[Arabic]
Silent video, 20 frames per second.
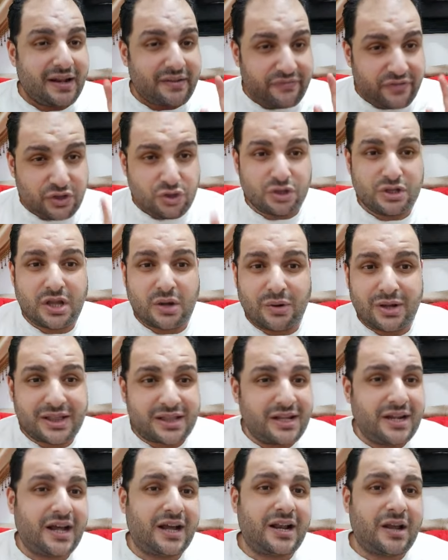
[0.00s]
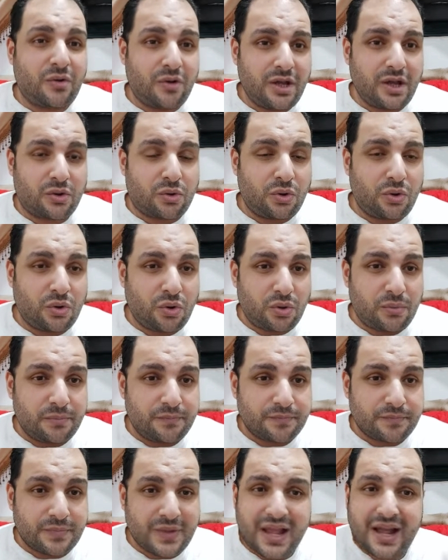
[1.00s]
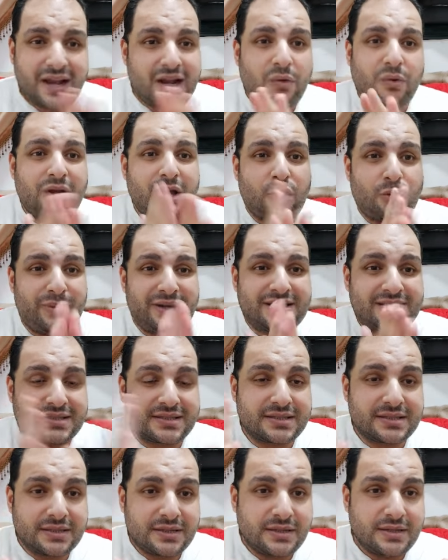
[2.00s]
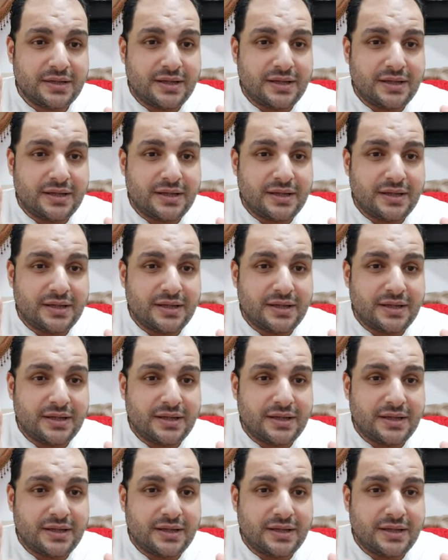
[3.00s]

الفيديو دوت للأهلاوية كلهم أهلاوية وبس